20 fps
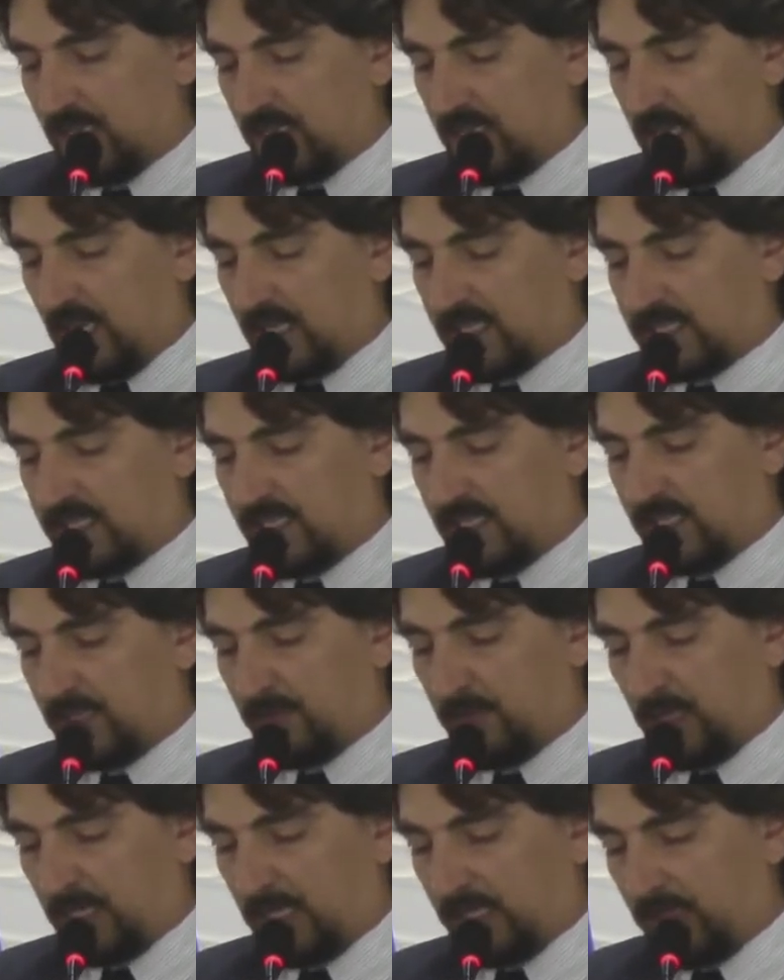que assiste
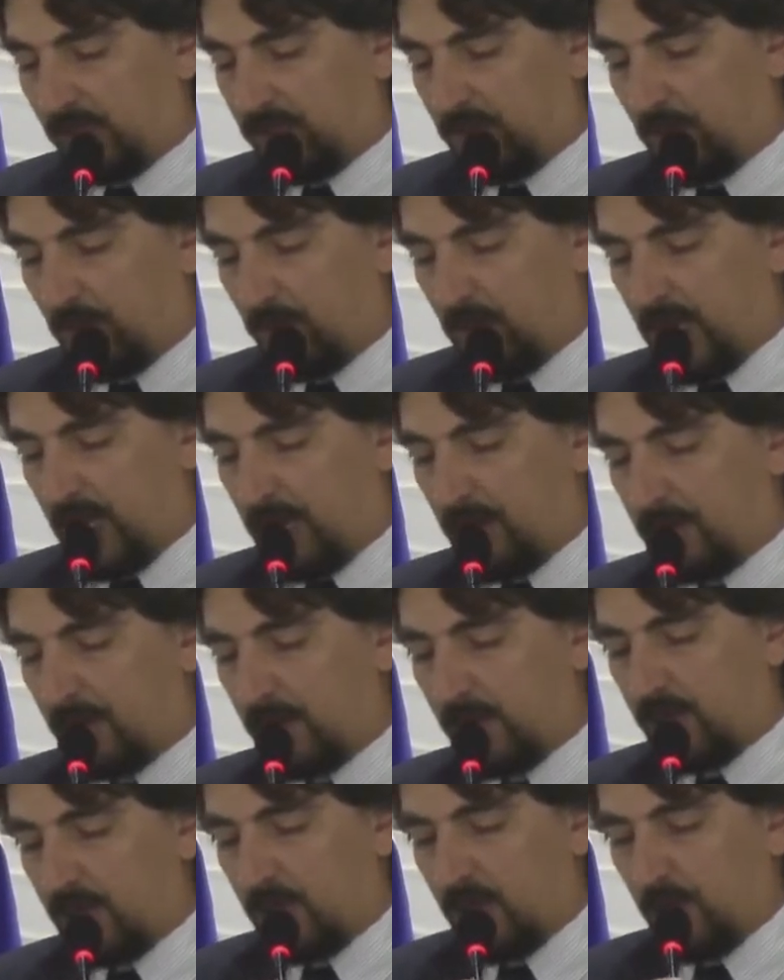pela TV
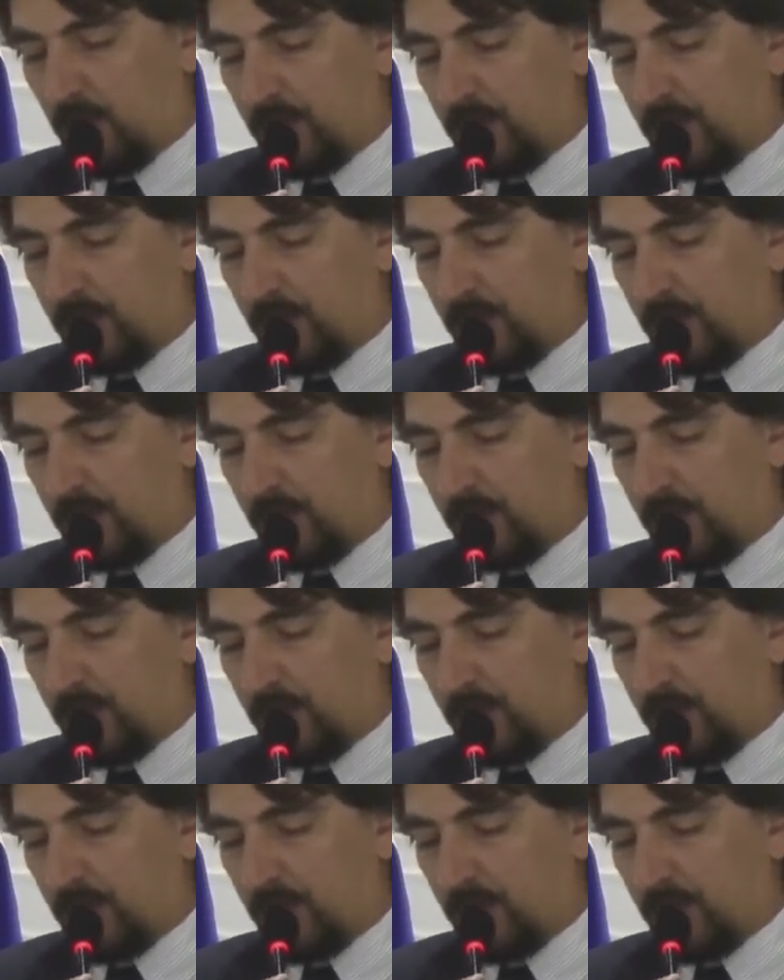Web,